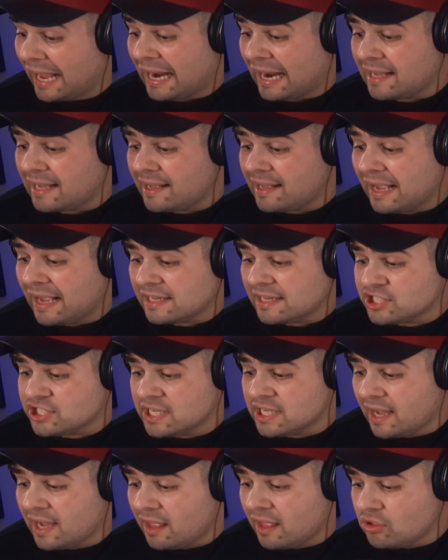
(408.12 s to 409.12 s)
Acá ha
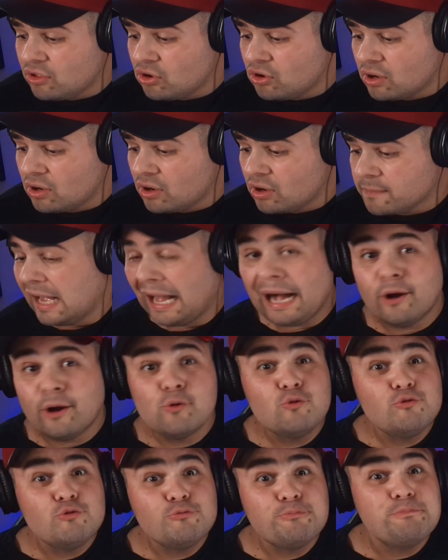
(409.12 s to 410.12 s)
llegado a
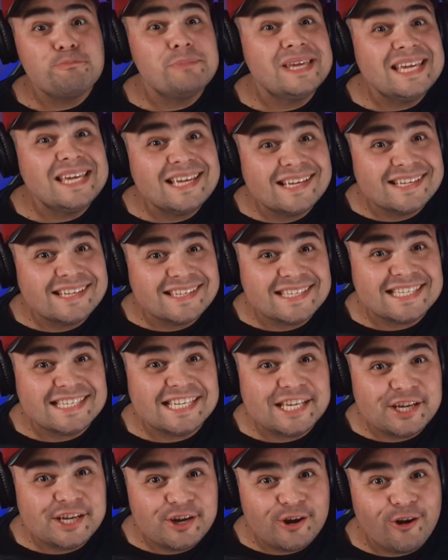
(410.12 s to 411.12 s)
un Mi
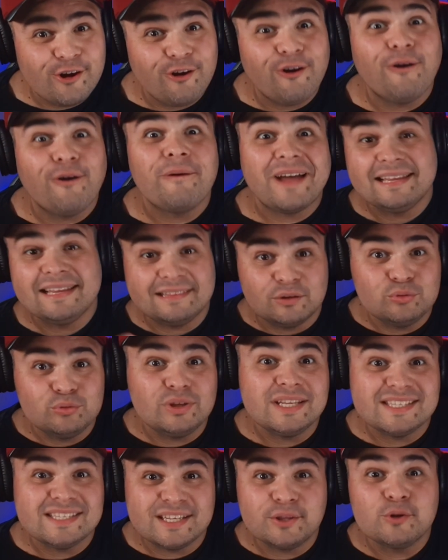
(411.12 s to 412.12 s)
5 está
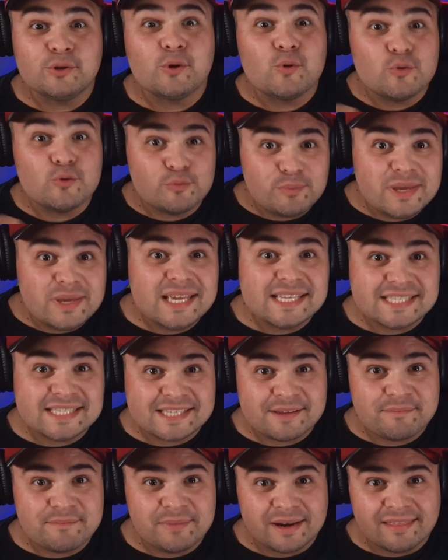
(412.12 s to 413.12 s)
utilizando un
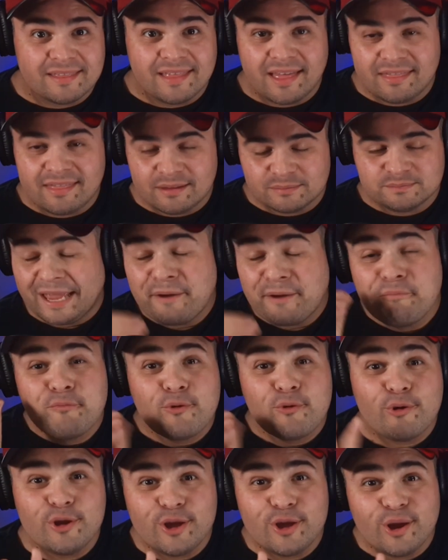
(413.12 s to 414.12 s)
mix, ¿verdad? Es
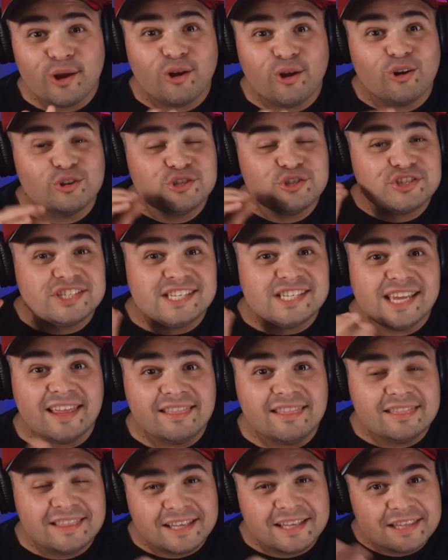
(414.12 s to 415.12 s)
muy
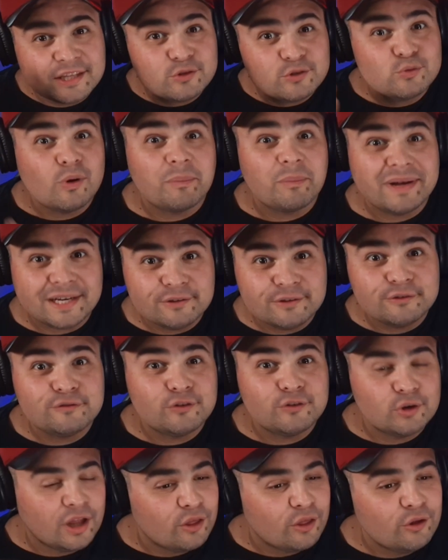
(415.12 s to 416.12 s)
consciente de su aparato
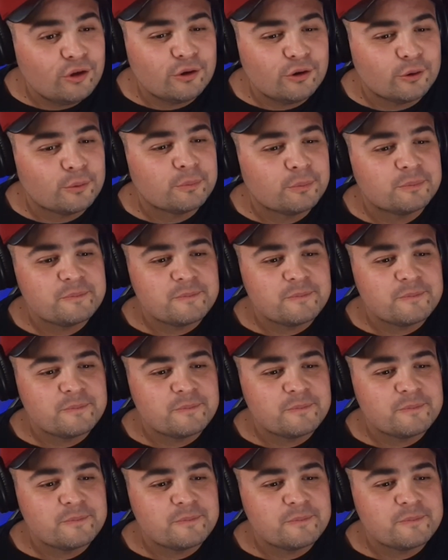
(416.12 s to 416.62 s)
fonador.